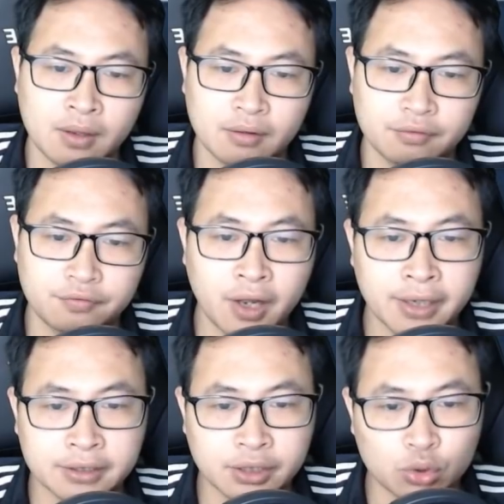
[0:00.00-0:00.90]
Phương
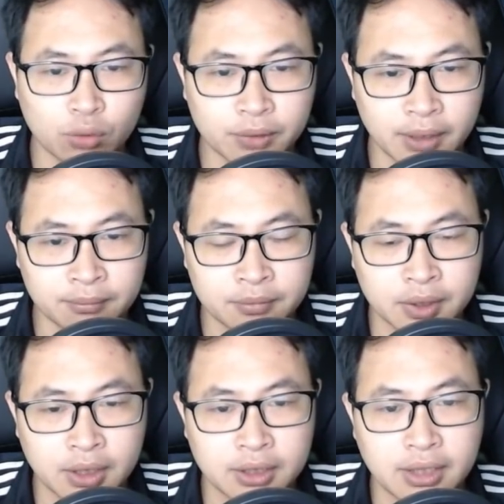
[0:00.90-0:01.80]
Hành cười tủm tỉm,
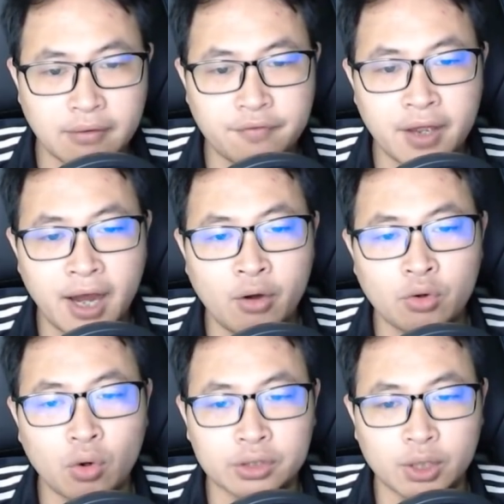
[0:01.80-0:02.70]
nhìn về phía áo
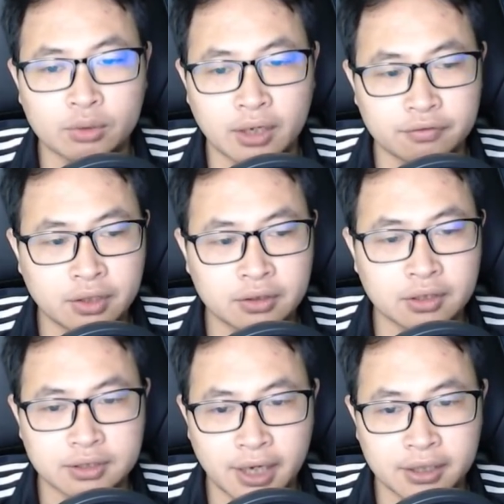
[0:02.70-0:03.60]
cổ tiểu thần vương
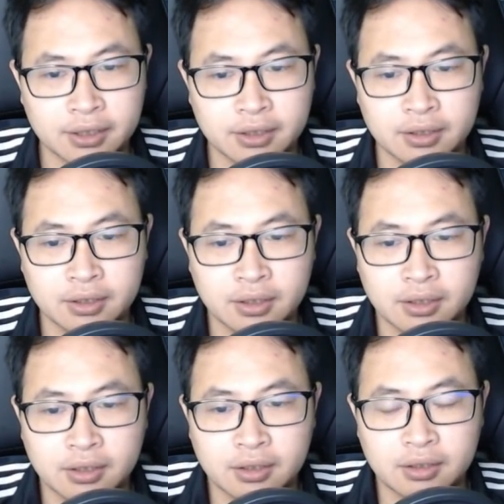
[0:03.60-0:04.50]
thở dài.
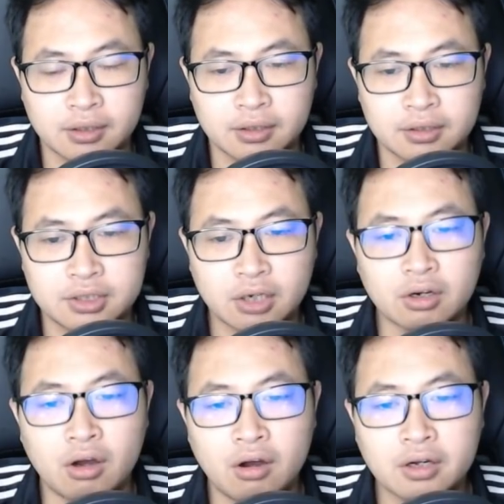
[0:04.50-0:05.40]
Trước
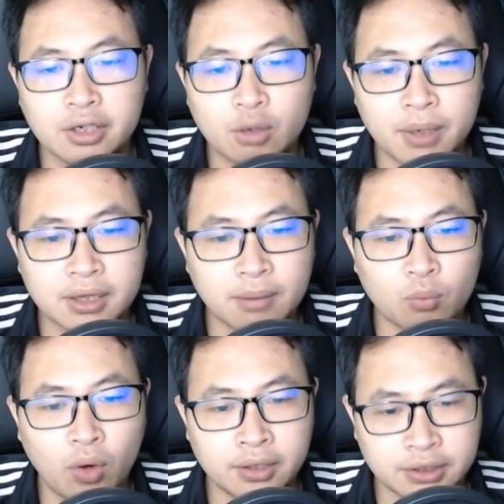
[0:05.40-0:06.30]
đó người không biết tầm
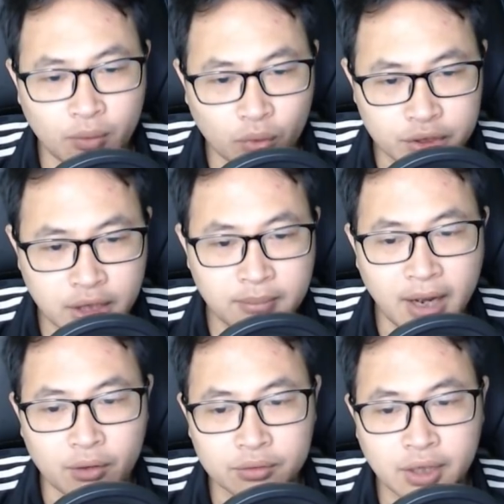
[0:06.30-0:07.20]
quan trọng của trí
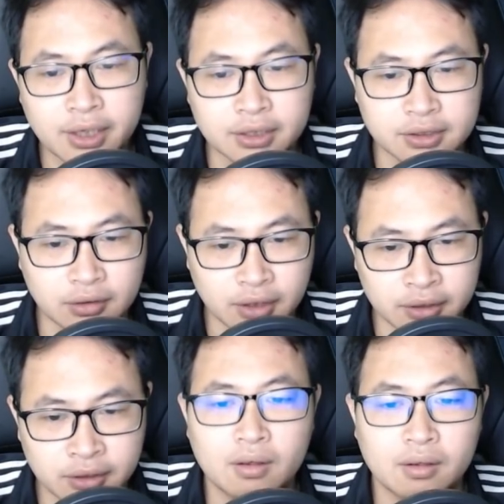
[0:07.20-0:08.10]
bảo ta định dâng lên,
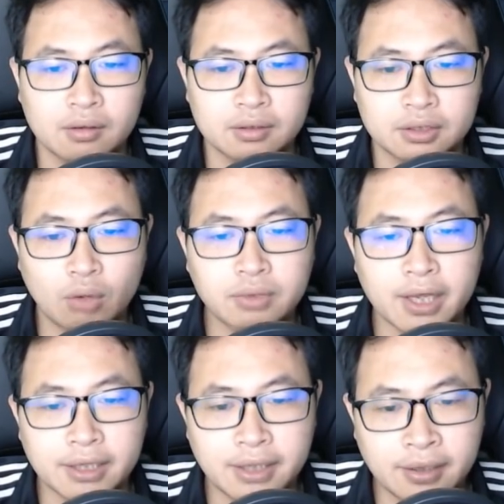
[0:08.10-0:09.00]
không để
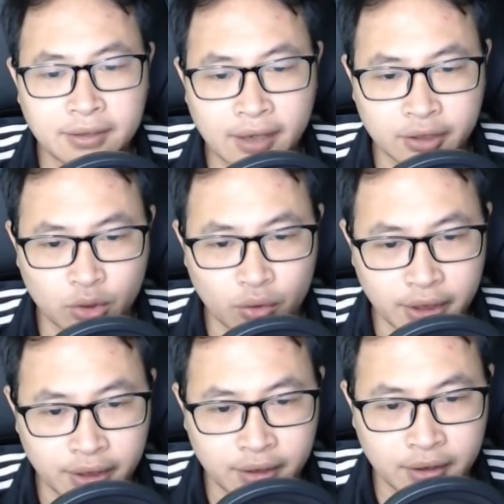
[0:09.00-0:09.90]
ý đến ta thì thôi
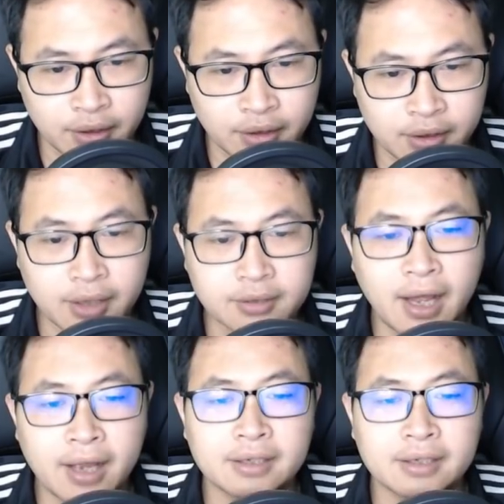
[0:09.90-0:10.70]
đi. Hiện tại